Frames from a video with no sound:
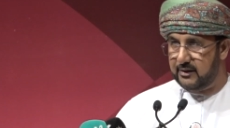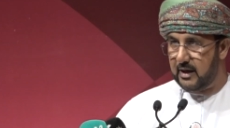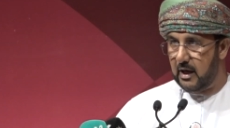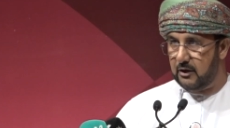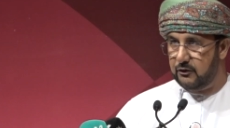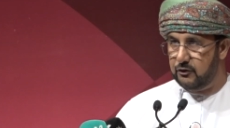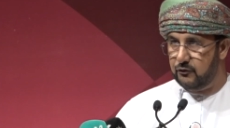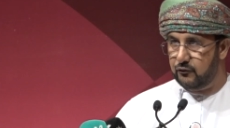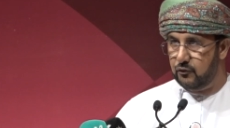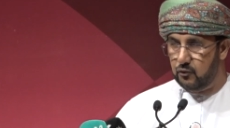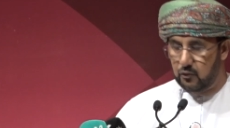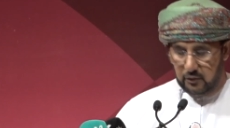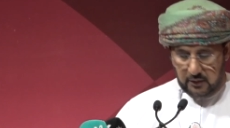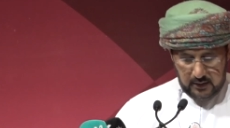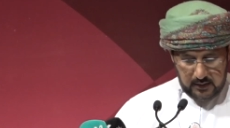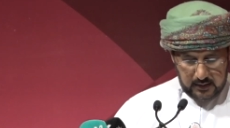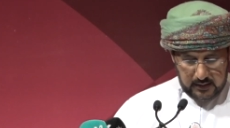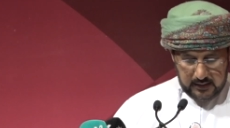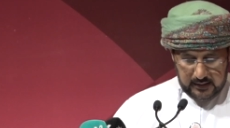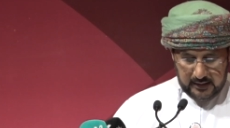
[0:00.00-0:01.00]
تهدف
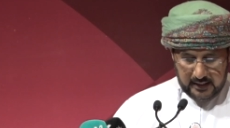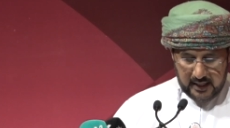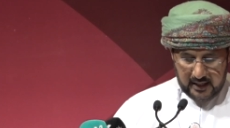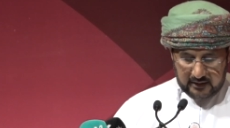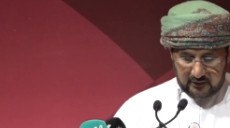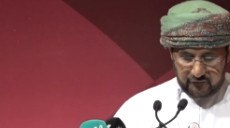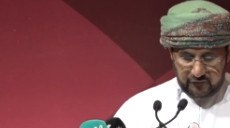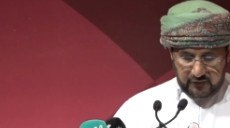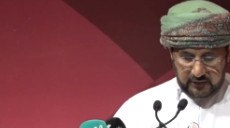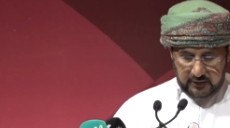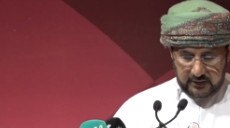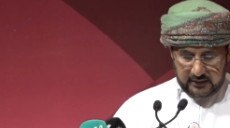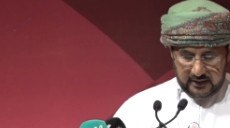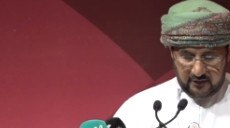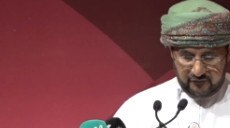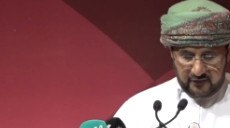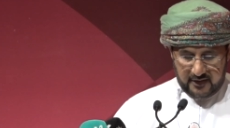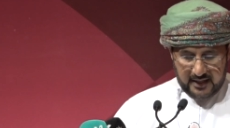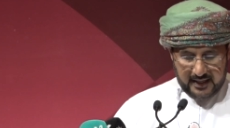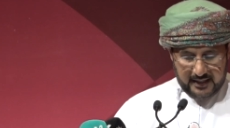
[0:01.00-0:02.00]
الى رفع
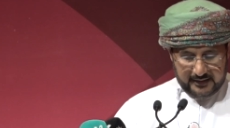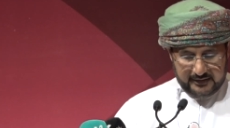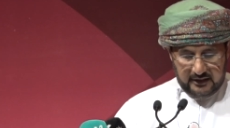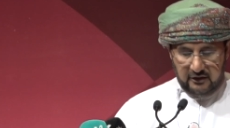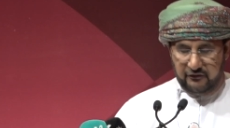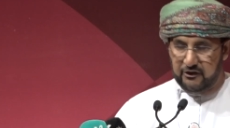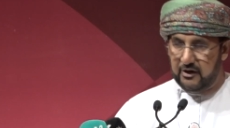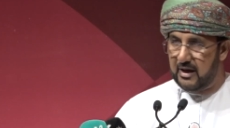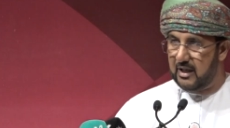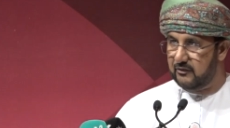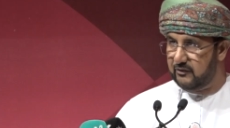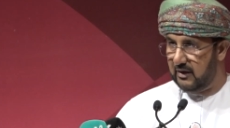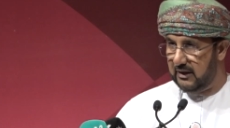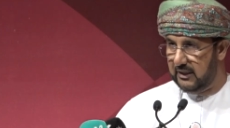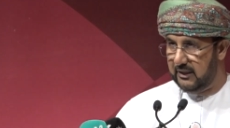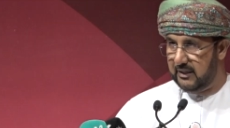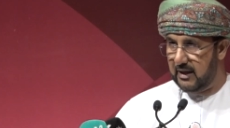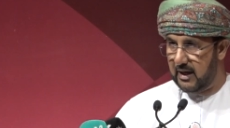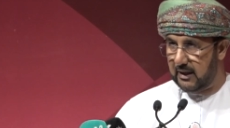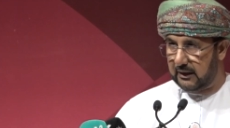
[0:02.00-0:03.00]
كفاءه الجهاز
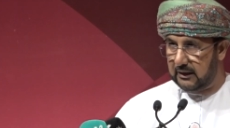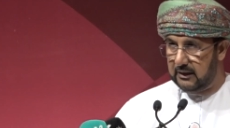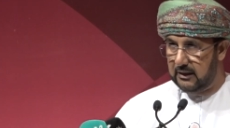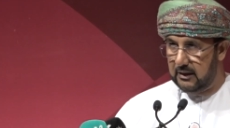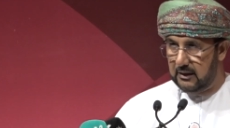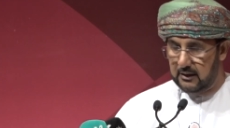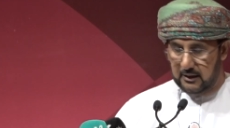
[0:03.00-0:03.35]
الاداري